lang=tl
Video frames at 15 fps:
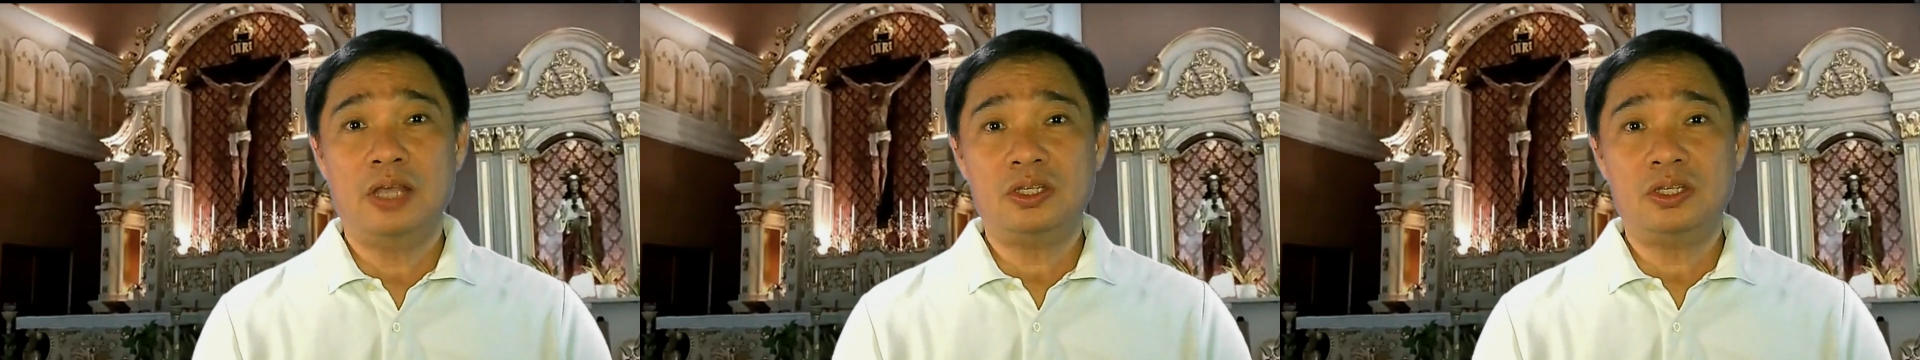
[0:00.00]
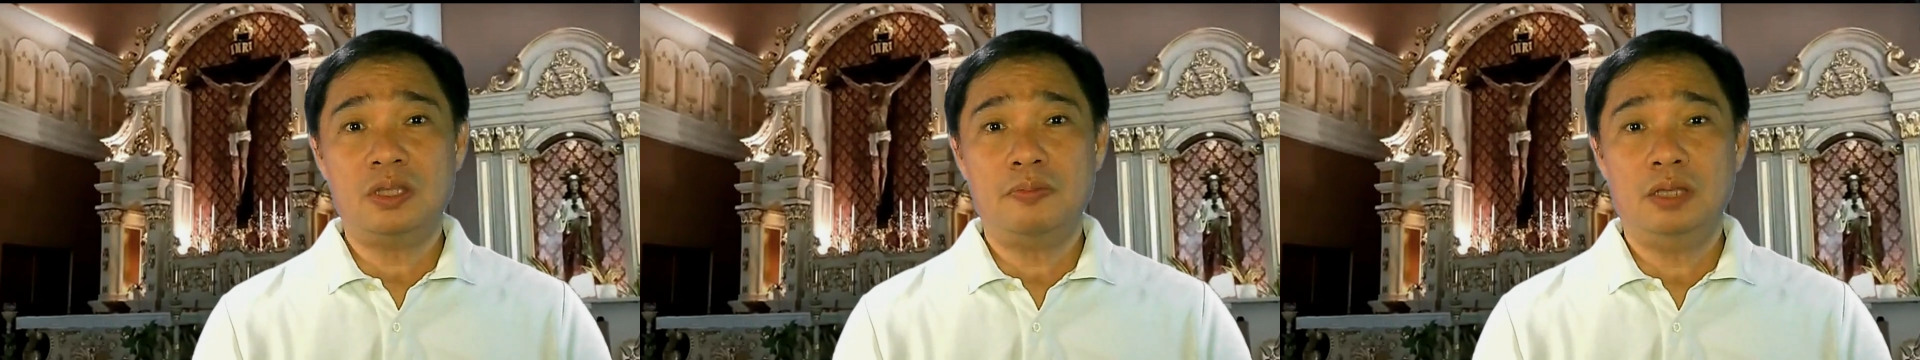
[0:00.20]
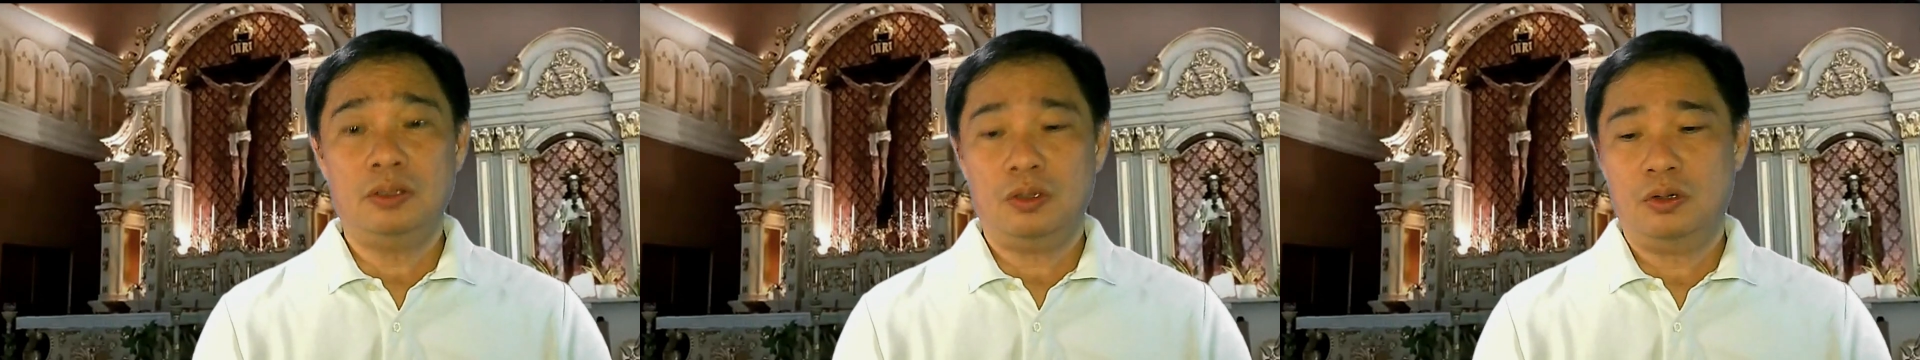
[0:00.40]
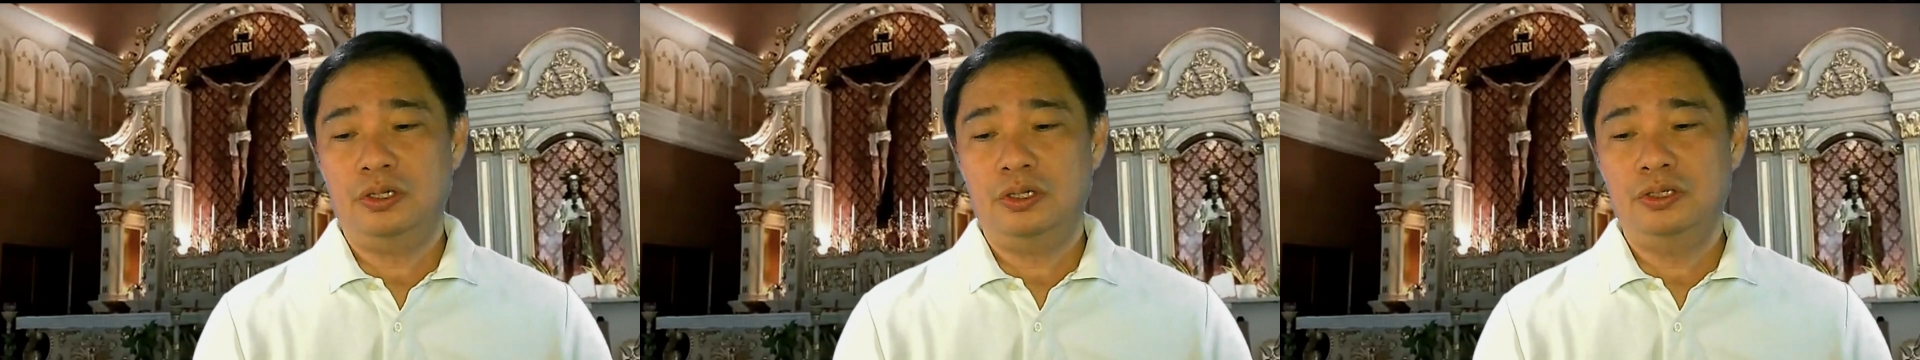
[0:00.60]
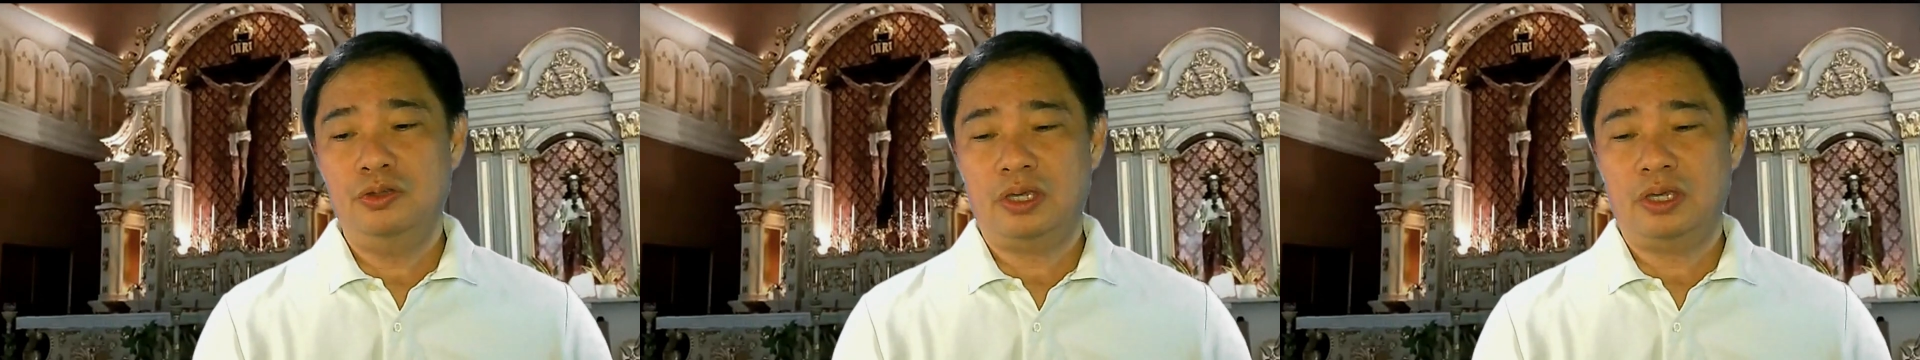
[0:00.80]
Testament
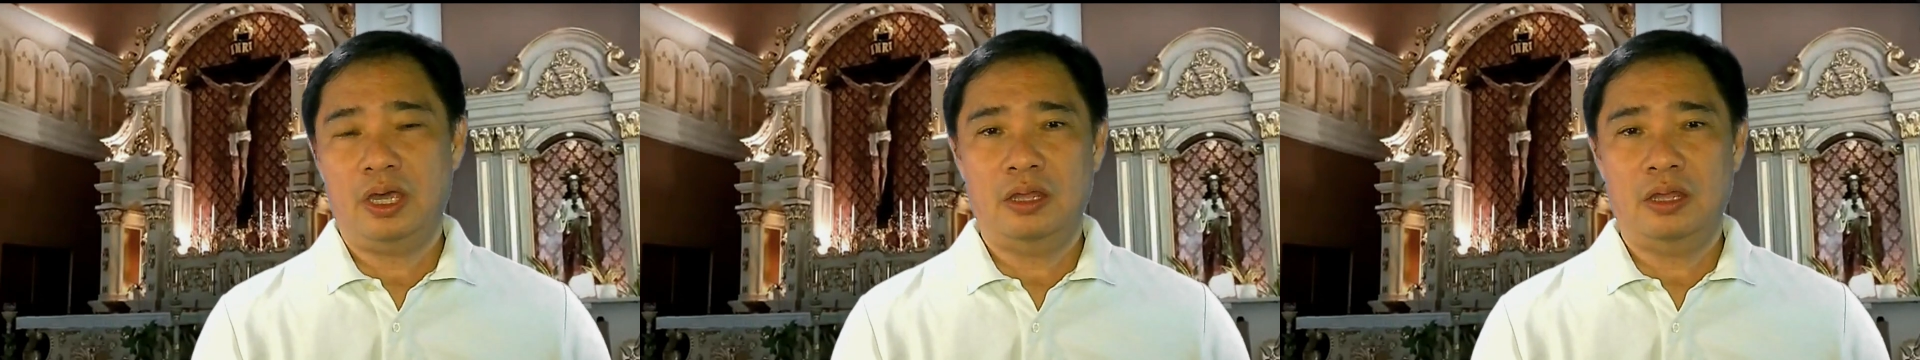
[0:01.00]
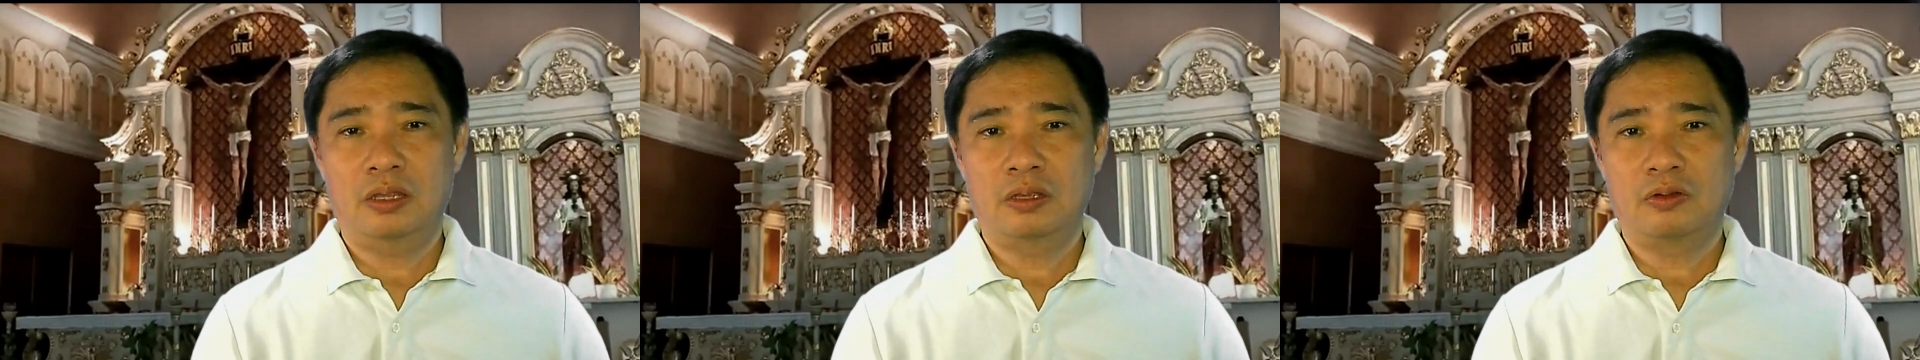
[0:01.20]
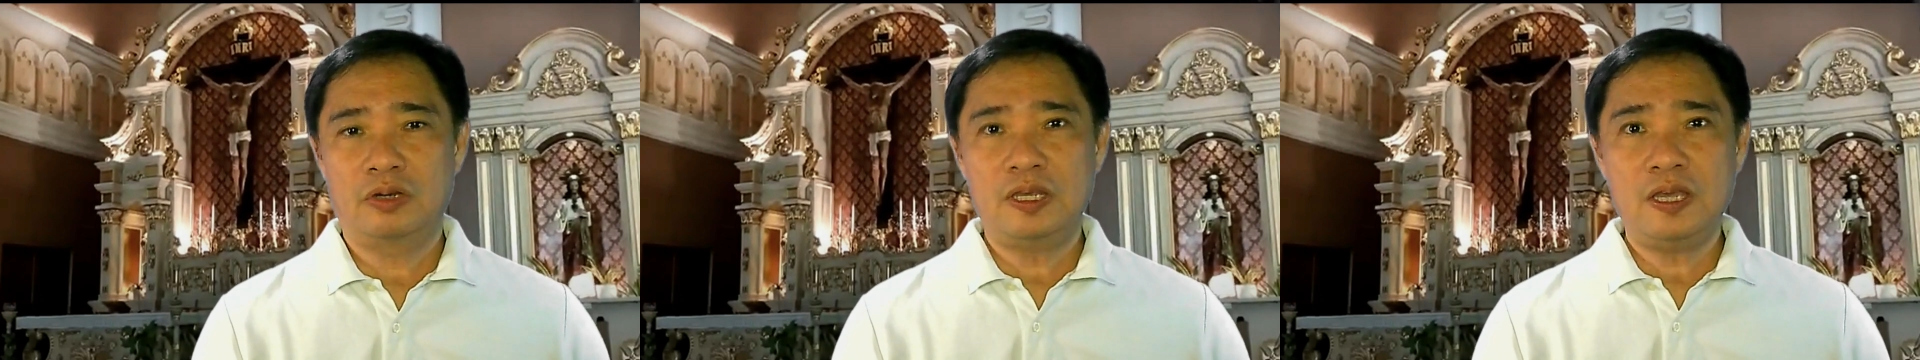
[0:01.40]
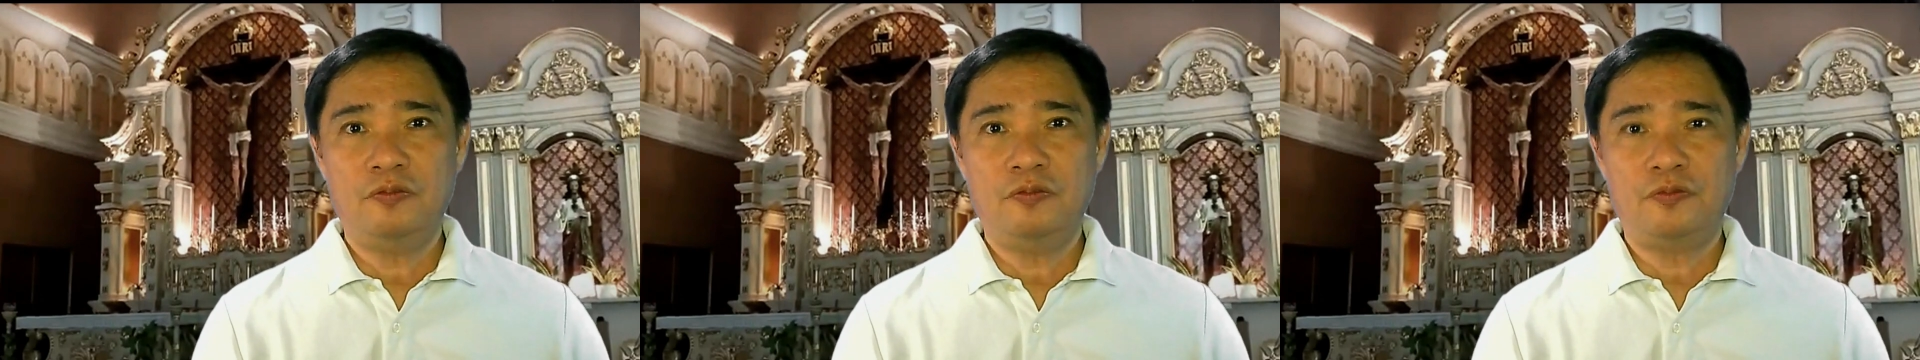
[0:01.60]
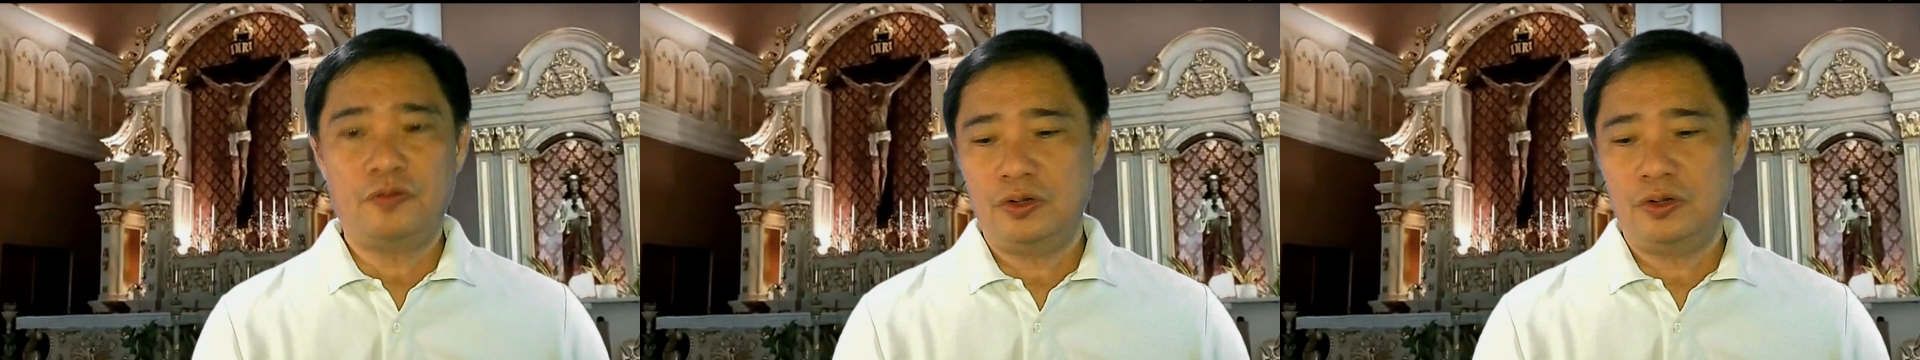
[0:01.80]
or you can read